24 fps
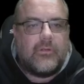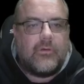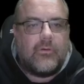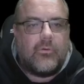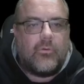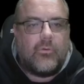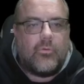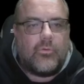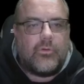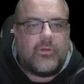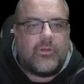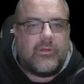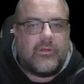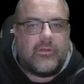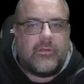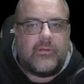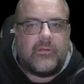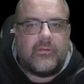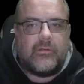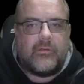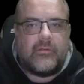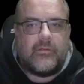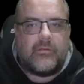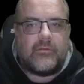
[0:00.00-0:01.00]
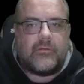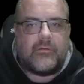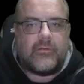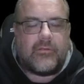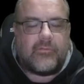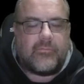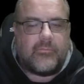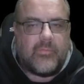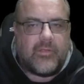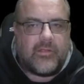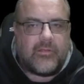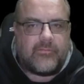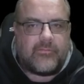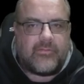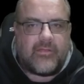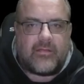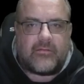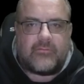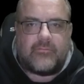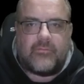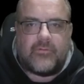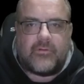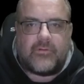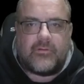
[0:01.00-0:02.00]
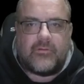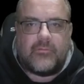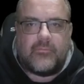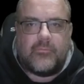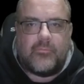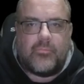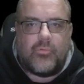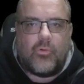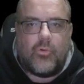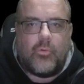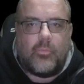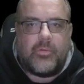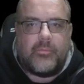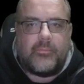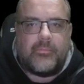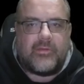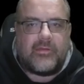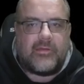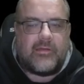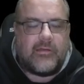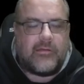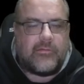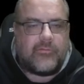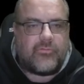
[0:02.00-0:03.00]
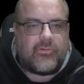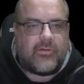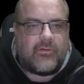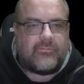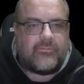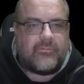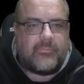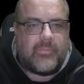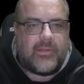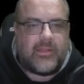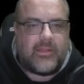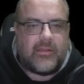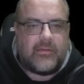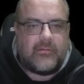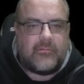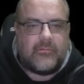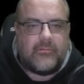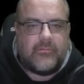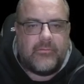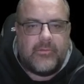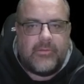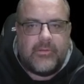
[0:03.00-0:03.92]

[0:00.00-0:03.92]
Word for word: ohne dass mir gesagt wird, Probemitgliedschaft beginnen.